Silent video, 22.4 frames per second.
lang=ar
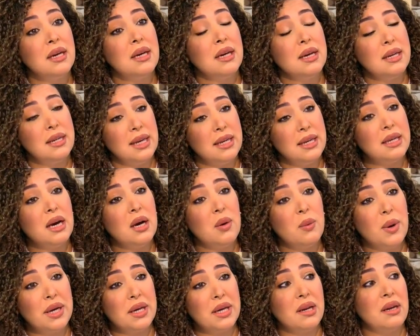انه اذا هو
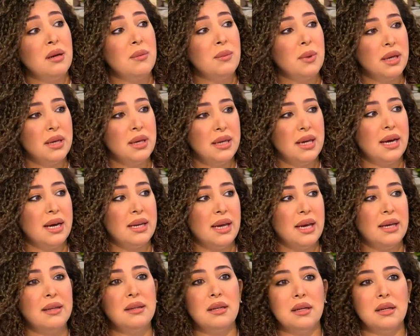قريب هني انا
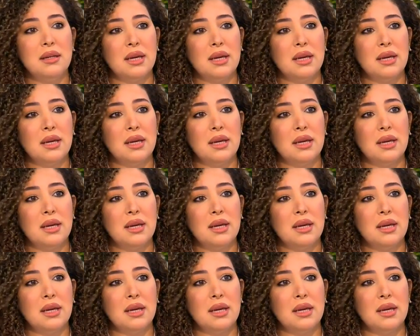ادري ان